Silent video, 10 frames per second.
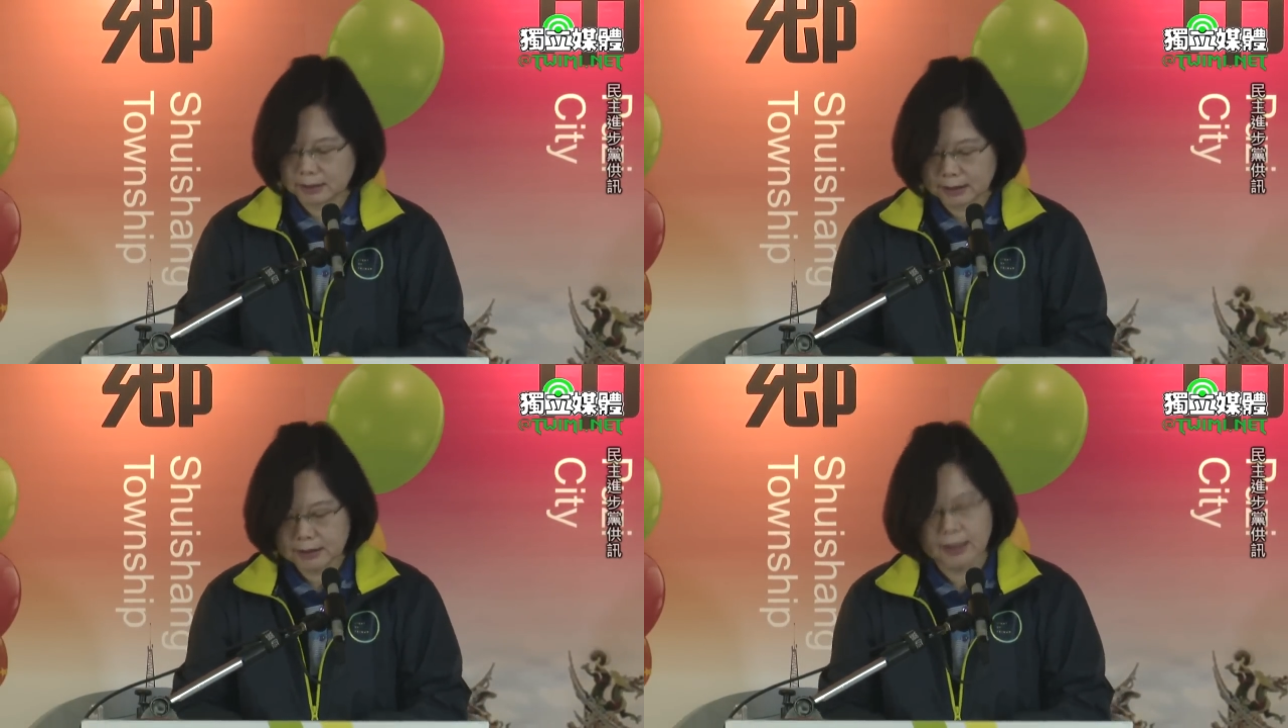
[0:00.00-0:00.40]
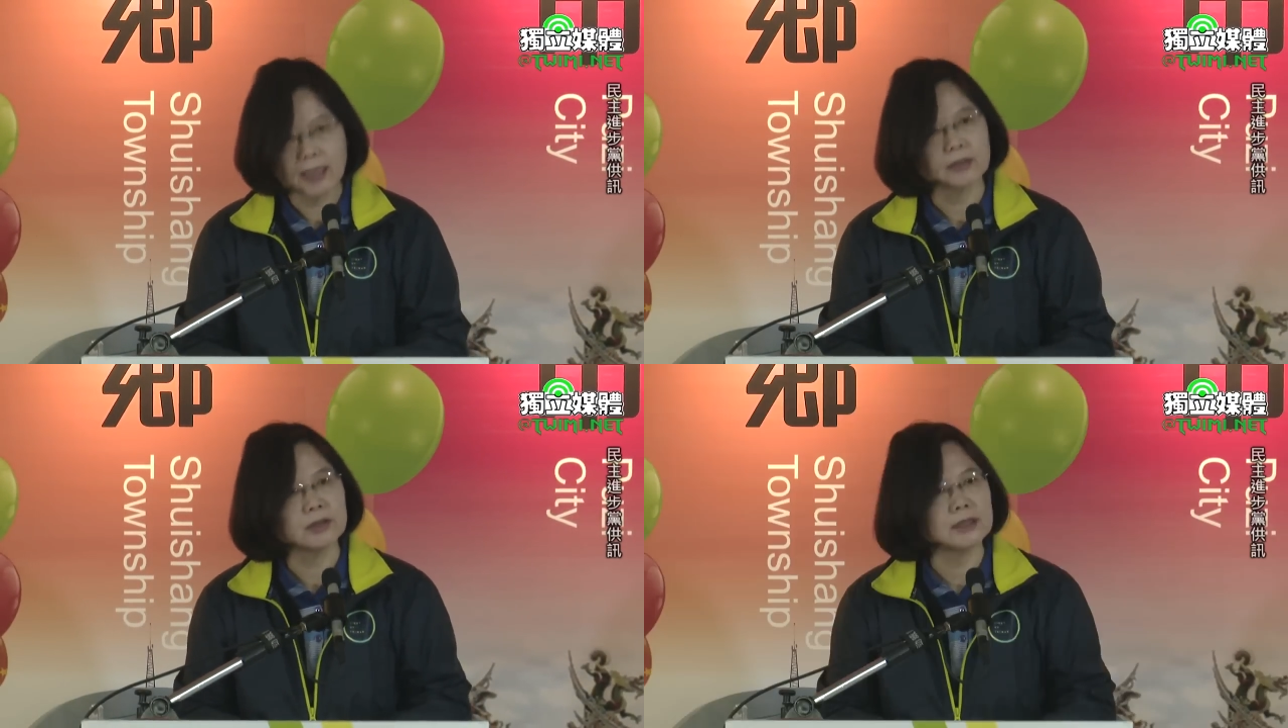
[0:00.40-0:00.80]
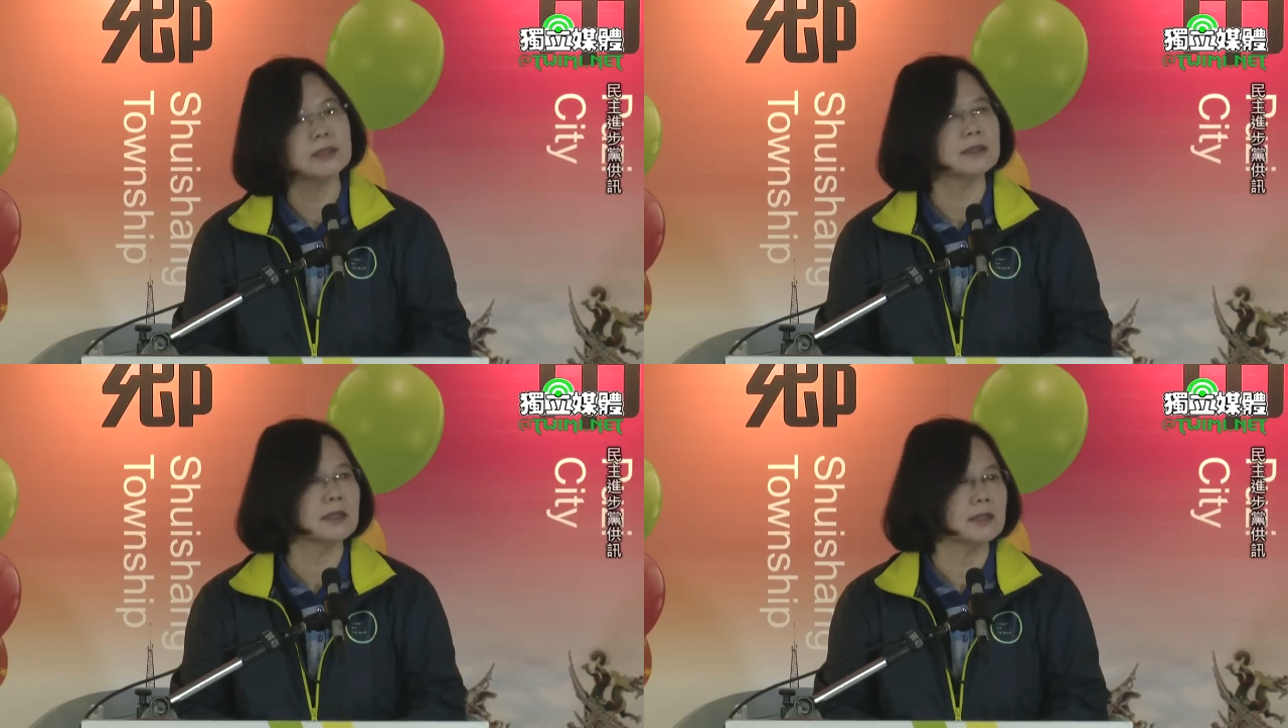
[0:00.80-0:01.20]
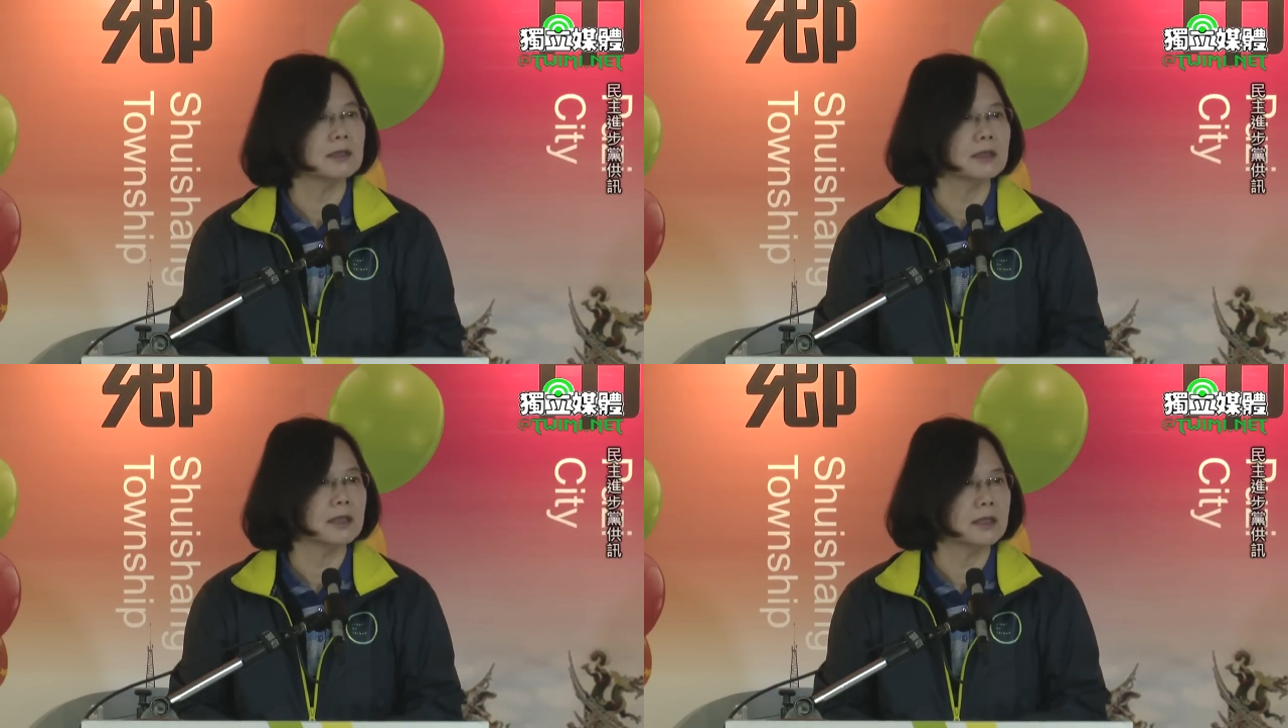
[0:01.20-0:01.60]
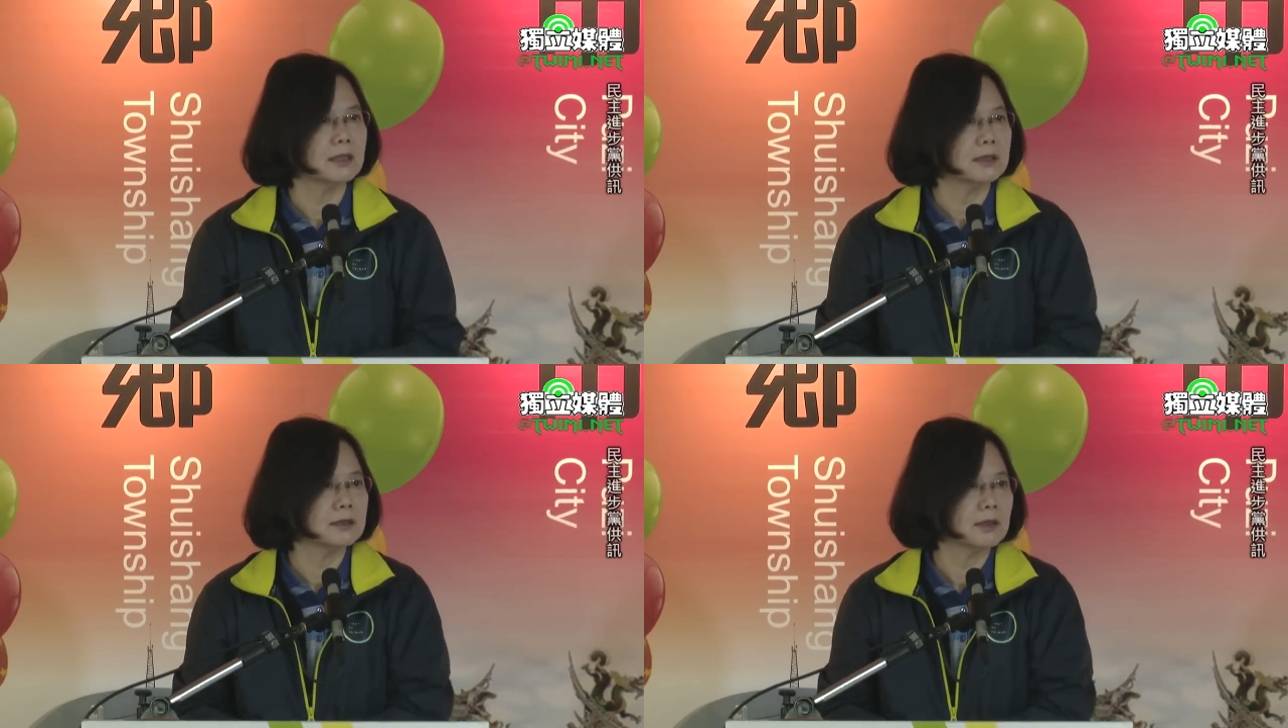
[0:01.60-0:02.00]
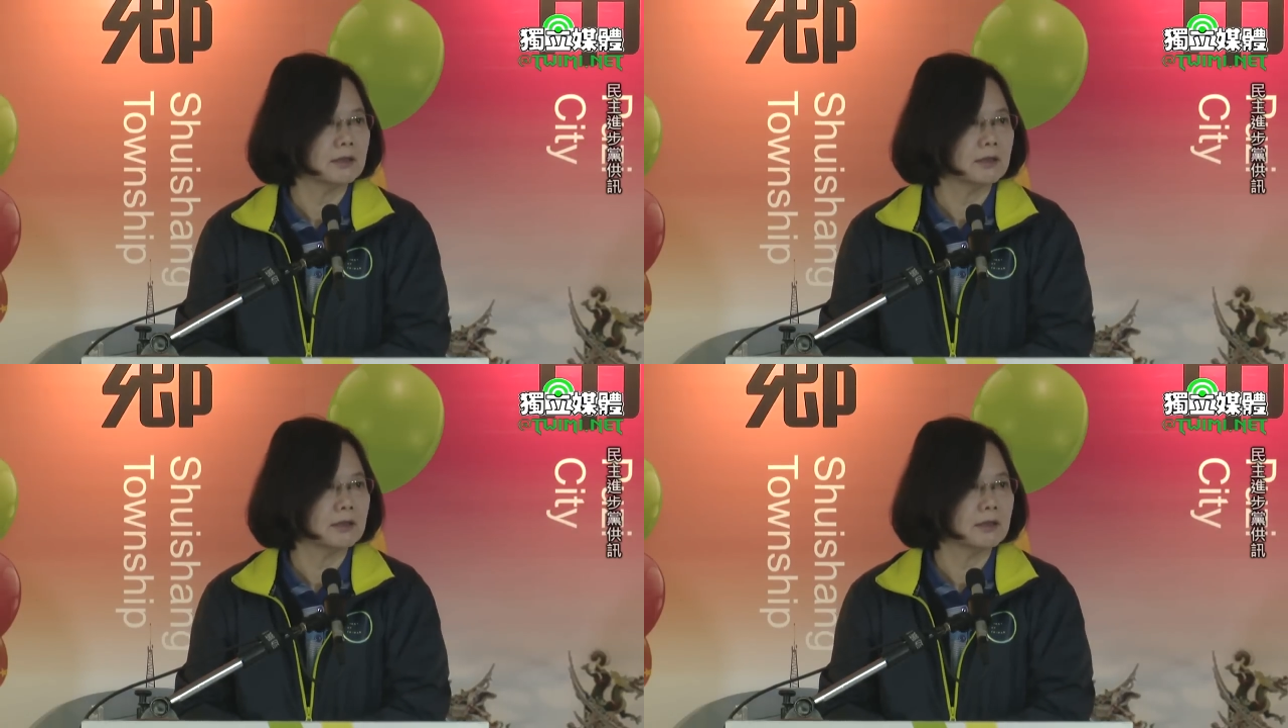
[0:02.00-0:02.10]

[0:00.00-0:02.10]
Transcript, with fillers: 林杰良医师的呃